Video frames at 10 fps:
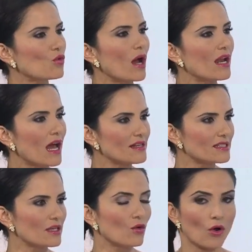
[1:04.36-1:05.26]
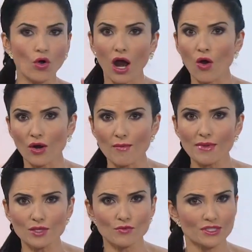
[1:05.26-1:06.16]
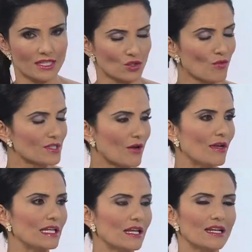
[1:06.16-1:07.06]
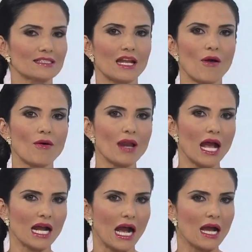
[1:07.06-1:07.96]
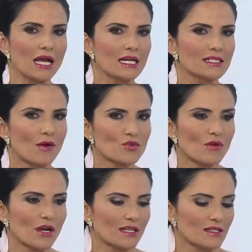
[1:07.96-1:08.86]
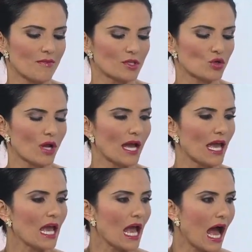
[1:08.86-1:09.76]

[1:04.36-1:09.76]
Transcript: cuál ha sido, ahora mismo estás como Isabelita en La, Esclava, Blanca. ya vamos a hablar de ese personaje.